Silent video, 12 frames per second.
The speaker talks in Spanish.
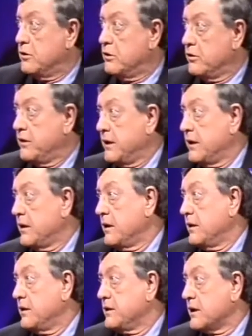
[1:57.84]
o
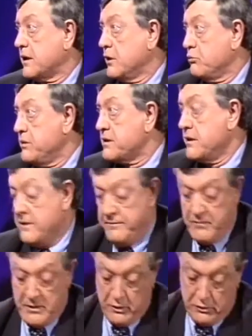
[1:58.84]
de eh, Jerry Lewis.
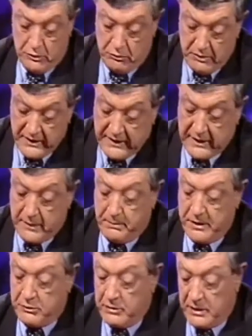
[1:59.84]
Lo que ocurre es que
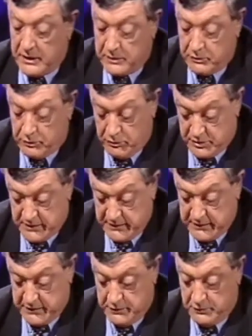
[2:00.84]
respecto a todos los
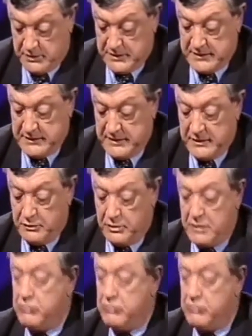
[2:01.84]
anteriores, es decir, nos